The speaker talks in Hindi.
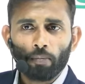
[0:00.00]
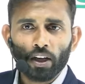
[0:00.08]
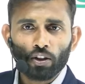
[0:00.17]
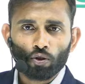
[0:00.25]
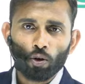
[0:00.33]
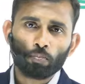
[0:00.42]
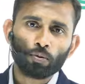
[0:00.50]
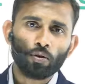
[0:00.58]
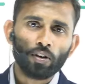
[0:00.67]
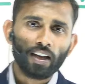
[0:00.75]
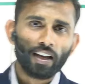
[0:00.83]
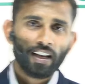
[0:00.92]
तोप थोड़ी है
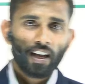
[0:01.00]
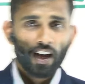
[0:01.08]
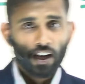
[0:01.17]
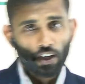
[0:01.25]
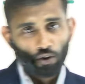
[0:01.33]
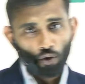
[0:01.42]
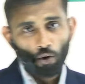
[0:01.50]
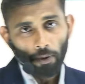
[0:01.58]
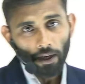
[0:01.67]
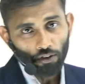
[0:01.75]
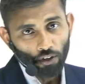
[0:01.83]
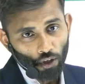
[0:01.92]
अगर तोप है तो
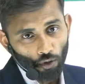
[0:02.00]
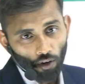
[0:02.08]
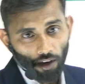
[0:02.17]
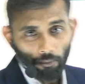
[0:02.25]
एक गोड़ा हम भी